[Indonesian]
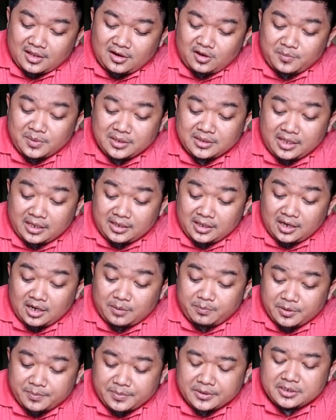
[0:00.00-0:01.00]
kalau minta
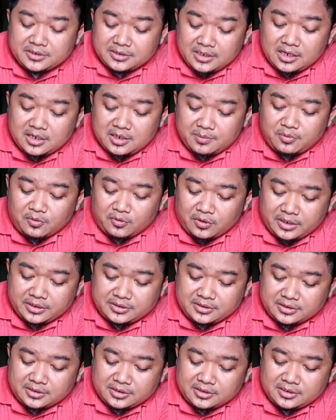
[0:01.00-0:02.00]
yang lebih pedes lagi boleh
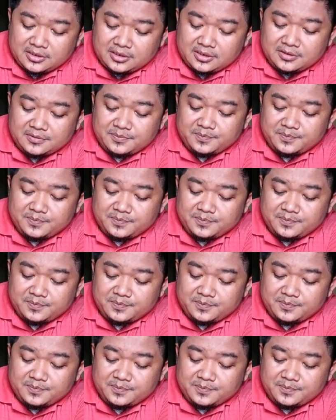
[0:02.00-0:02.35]
sih